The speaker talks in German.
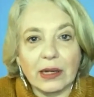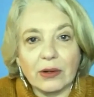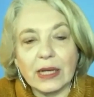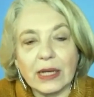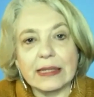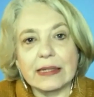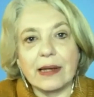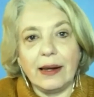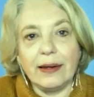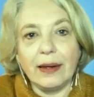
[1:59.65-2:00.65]
an Kongressen
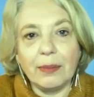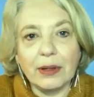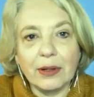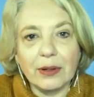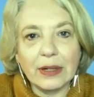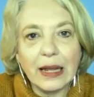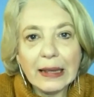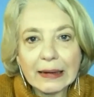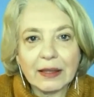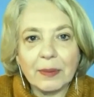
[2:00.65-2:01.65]
teilnehme und
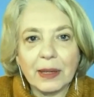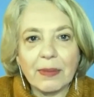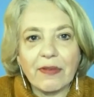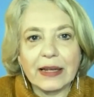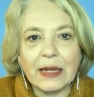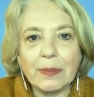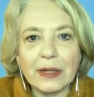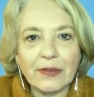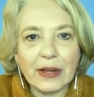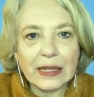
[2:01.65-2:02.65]
dass ich mich immer weiterbilde, weil